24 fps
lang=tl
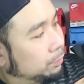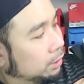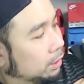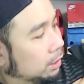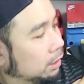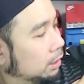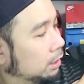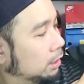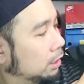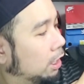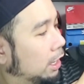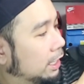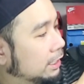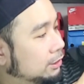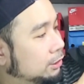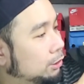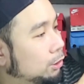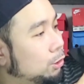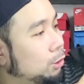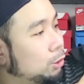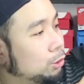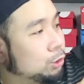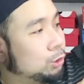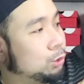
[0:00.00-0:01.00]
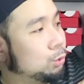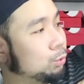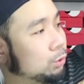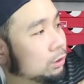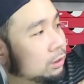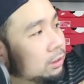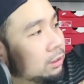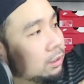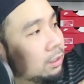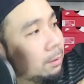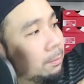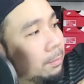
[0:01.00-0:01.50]
uh, astronaut suit
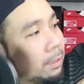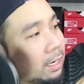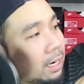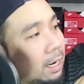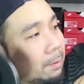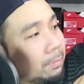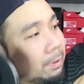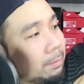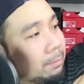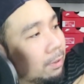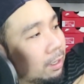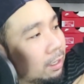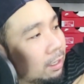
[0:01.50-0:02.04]
na maraming